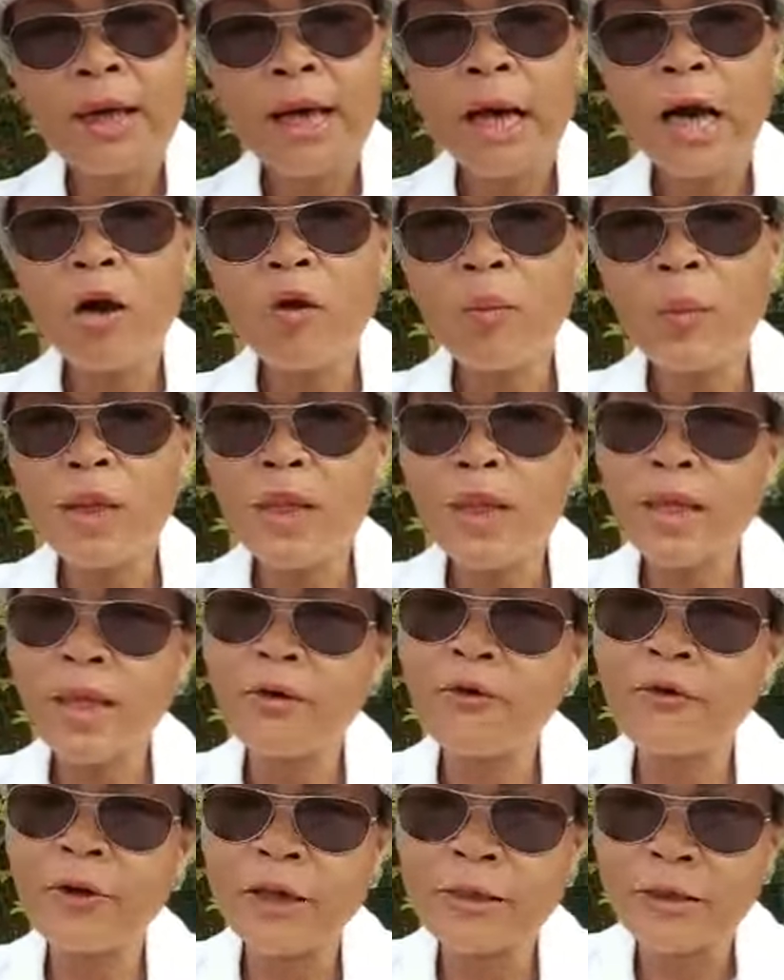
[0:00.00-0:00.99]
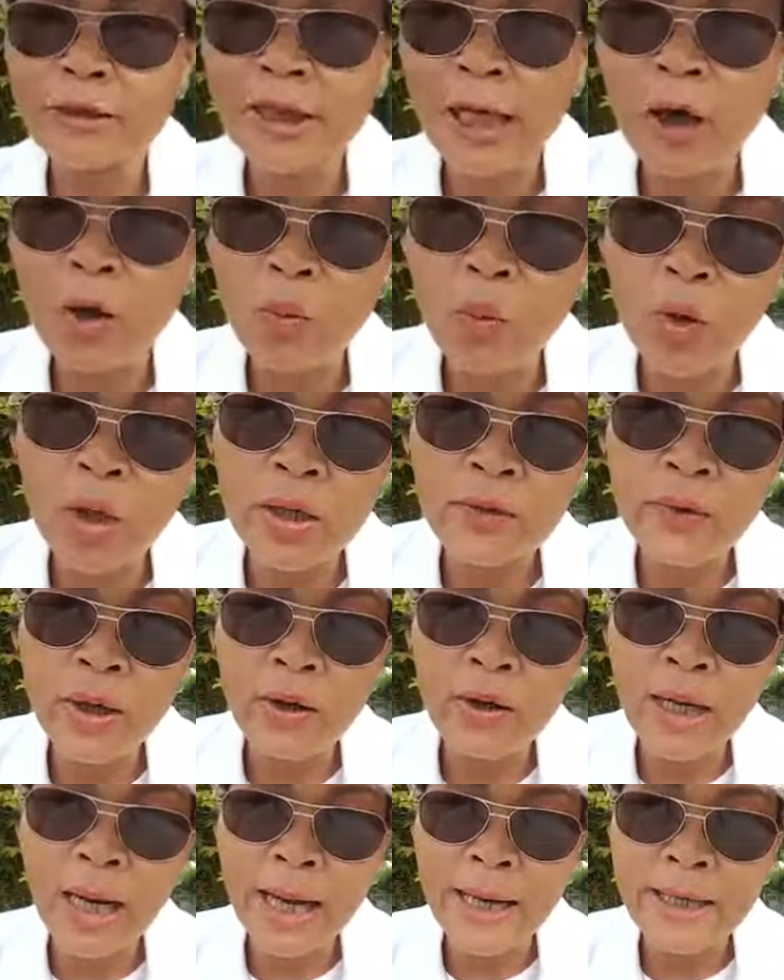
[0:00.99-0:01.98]
เอาวันนี้ก็เสาโบย
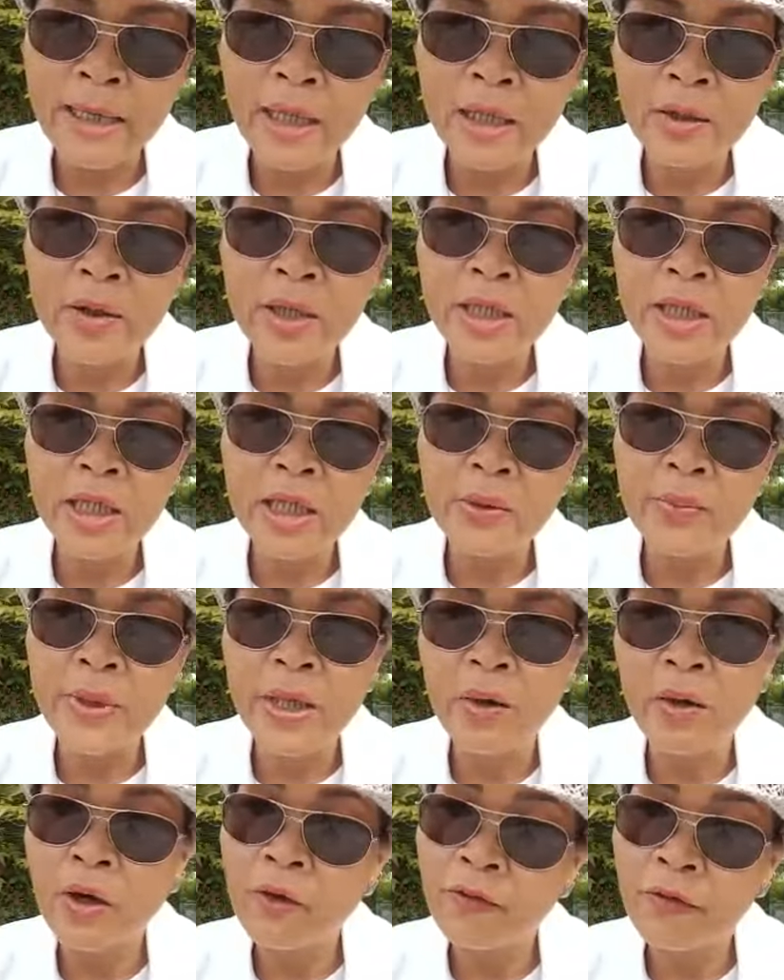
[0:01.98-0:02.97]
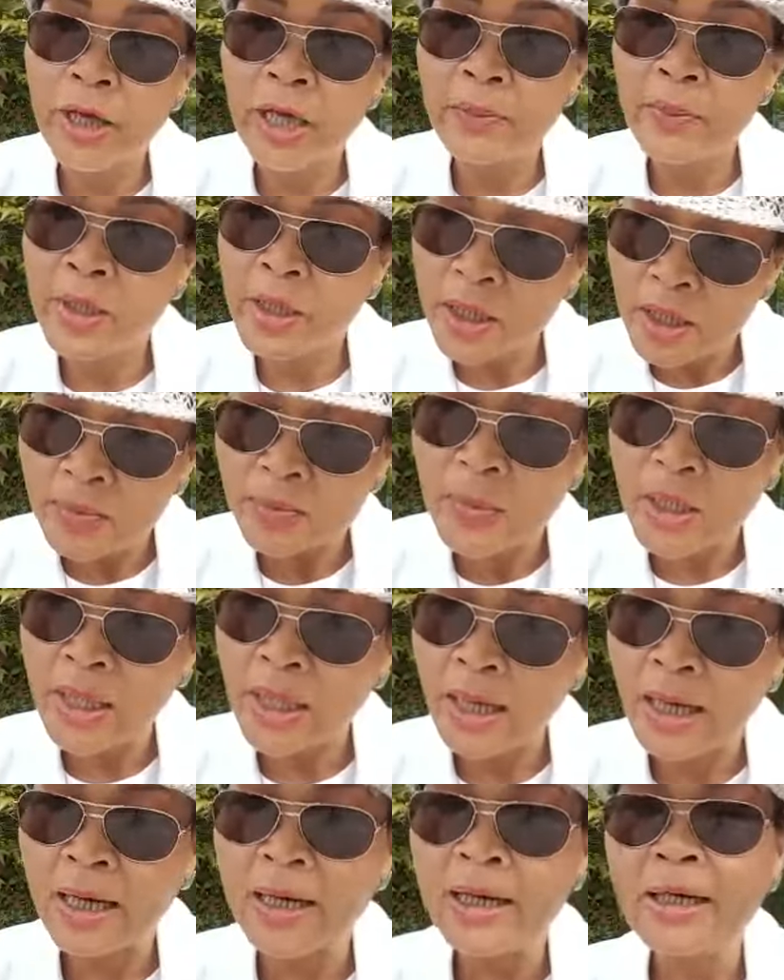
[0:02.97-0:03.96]
เบาไหลแล้ว เอ้ยก็นับเอากาแฟมาดื่ม
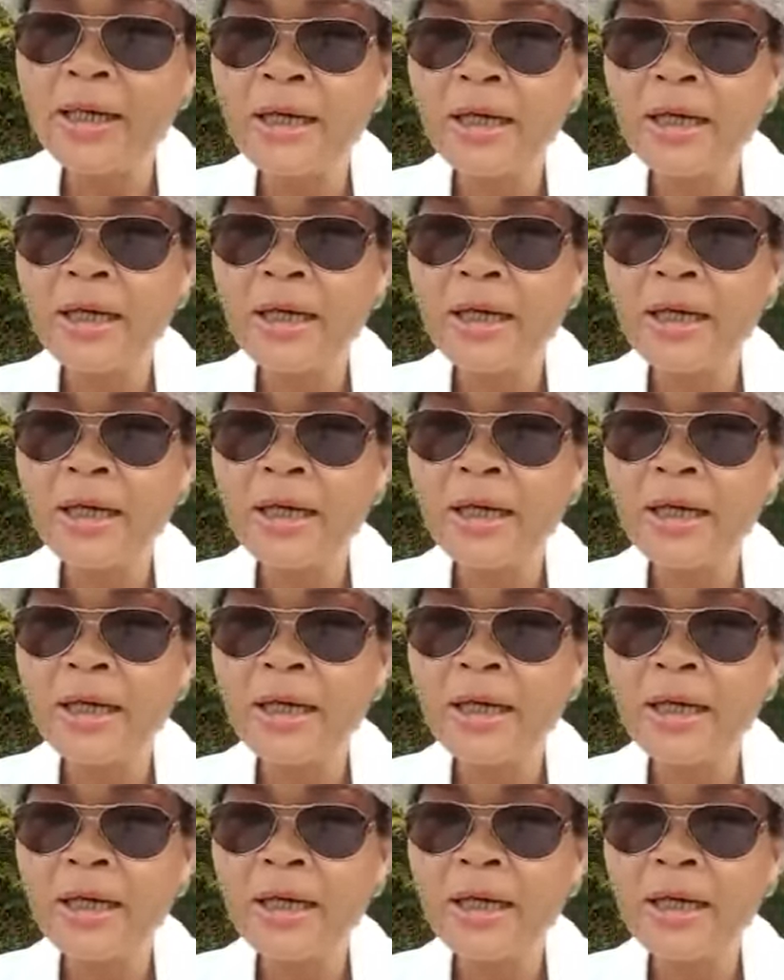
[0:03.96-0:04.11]
นะคะ